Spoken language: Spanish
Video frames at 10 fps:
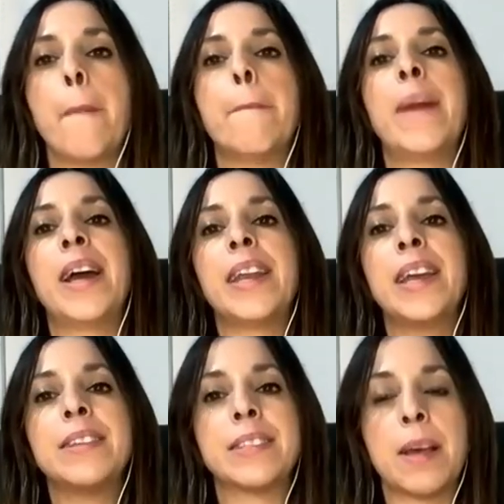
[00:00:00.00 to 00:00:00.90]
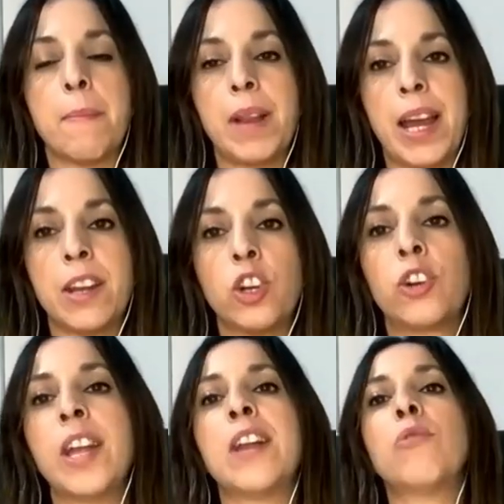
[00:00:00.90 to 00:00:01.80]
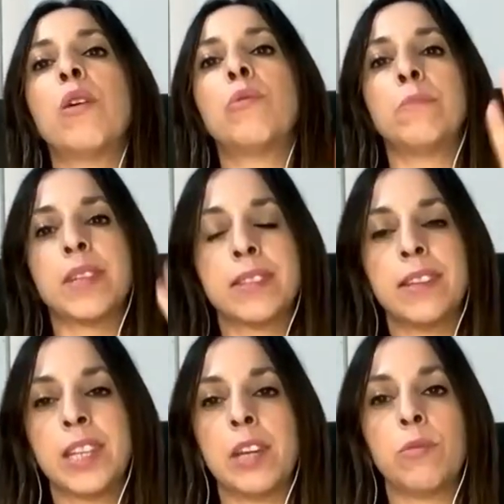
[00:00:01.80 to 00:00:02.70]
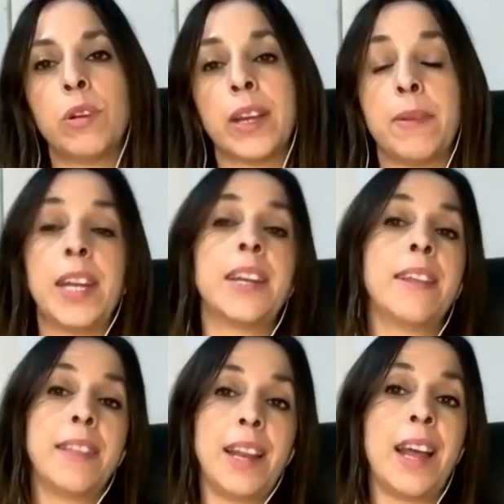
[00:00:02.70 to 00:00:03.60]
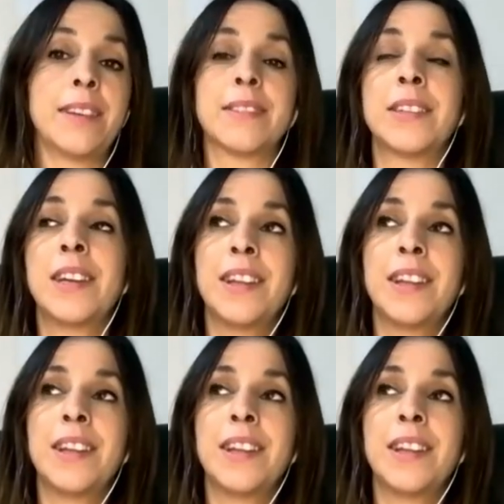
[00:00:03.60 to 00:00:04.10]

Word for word: van a ensamblar con algo aún más antiguo que viene de las